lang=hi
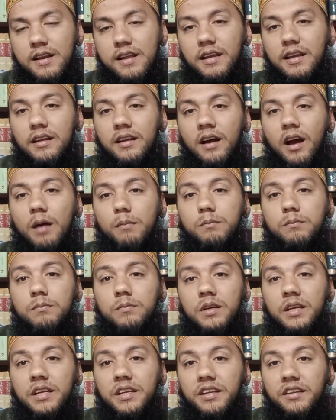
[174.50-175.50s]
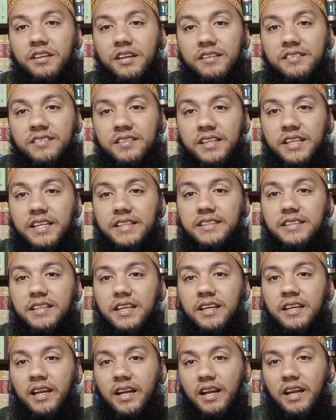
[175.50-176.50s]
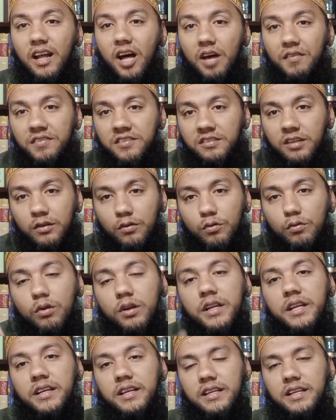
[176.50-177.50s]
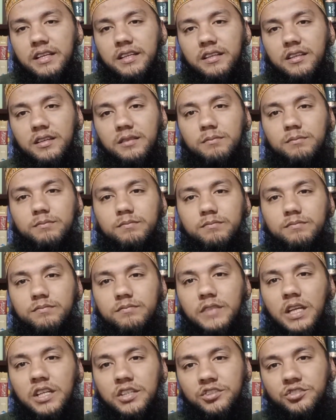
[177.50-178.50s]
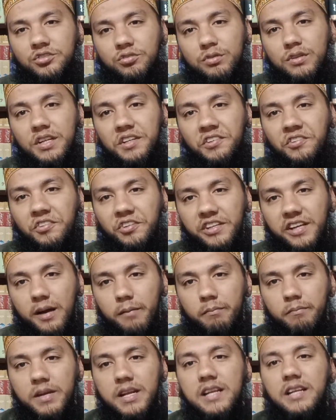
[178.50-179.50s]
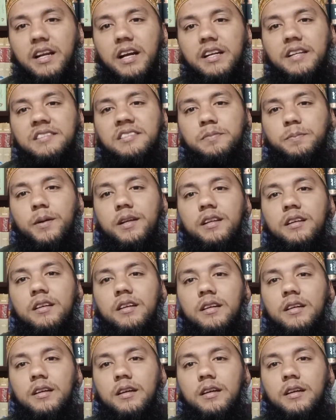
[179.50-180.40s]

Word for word: लेकिन हम यजीद के खिलाफ ज़रूर निकलेंगे सुन्नी शिया मिलकर इस पर